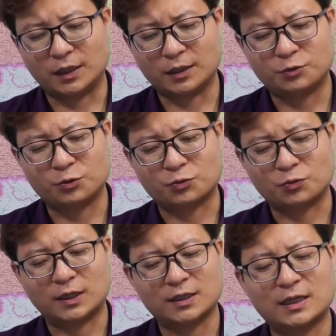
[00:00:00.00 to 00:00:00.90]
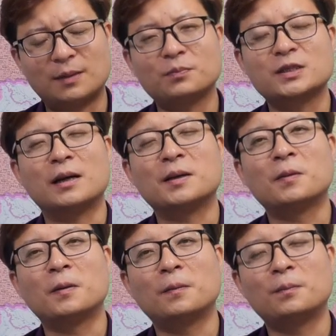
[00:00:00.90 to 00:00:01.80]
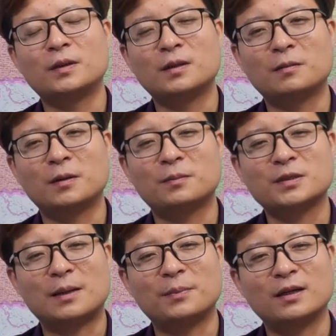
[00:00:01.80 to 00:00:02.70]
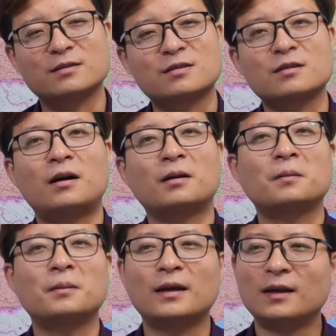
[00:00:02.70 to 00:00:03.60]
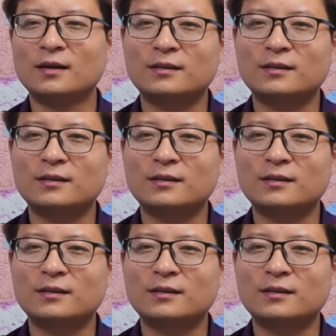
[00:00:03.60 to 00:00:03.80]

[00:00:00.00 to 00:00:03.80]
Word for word: 呃，去说他既然不想那么那么不想被人知道，是不是？